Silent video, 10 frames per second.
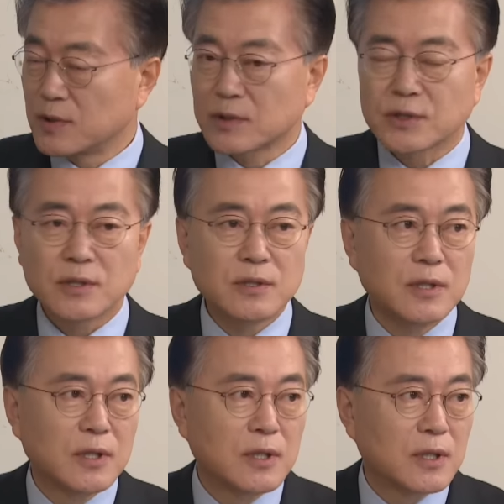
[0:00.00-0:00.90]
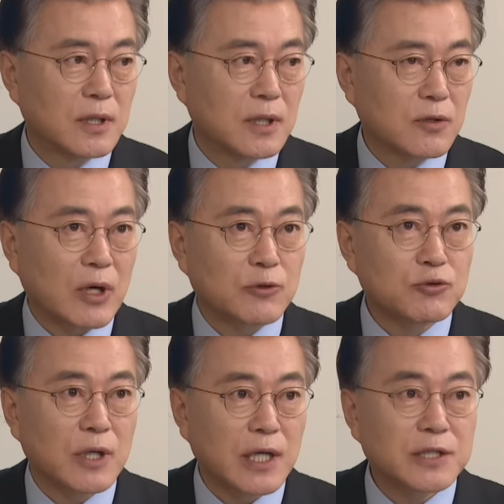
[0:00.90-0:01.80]
그것을
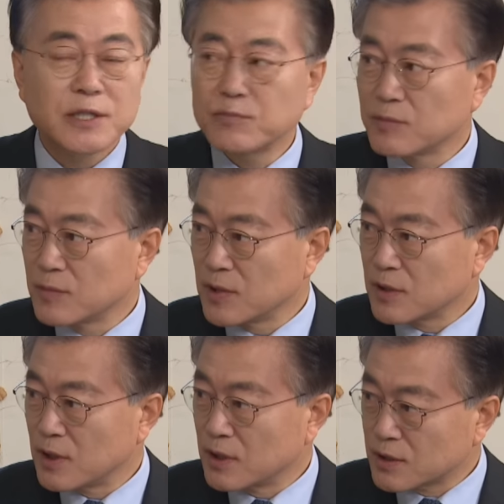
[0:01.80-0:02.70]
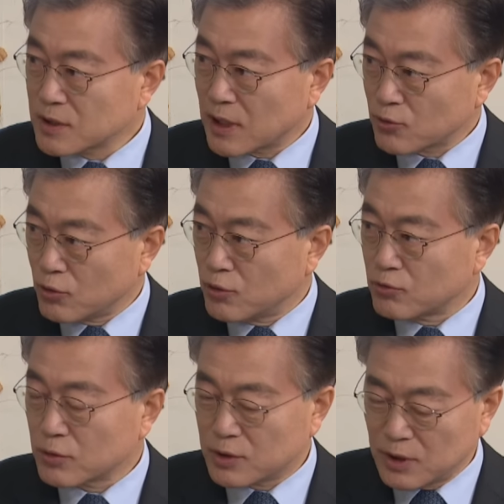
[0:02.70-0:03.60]
광주의 핵심 성장
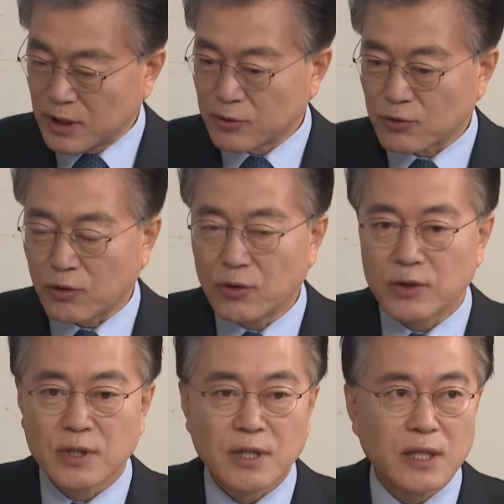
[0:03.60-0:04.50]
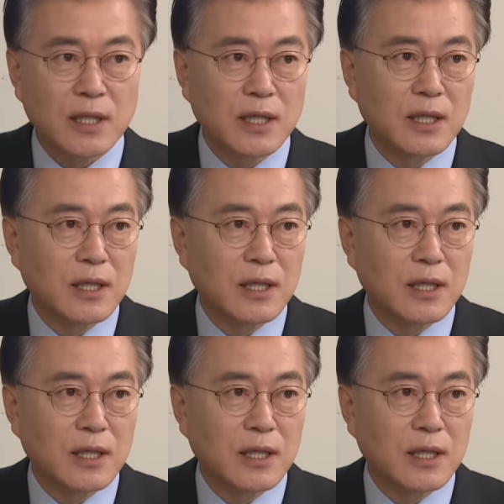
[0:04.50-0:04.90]
전략으로 이렇게